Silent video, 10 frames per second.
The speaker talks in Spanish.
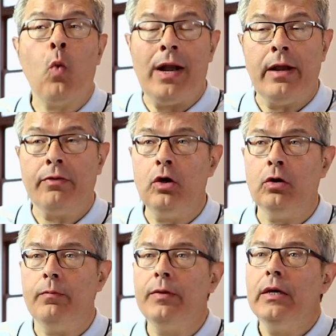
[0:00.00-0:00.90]
cual
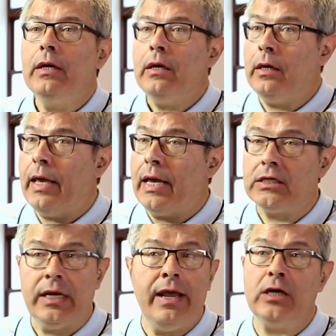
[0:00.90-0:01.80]
nació, y
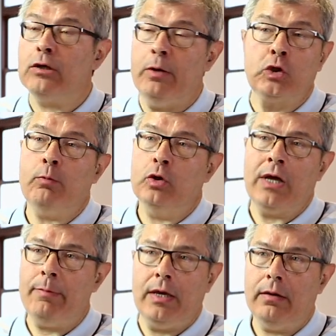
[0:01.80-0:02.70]
ese es
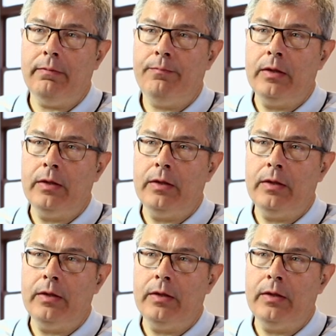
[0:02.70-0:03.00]
Mesopotamia.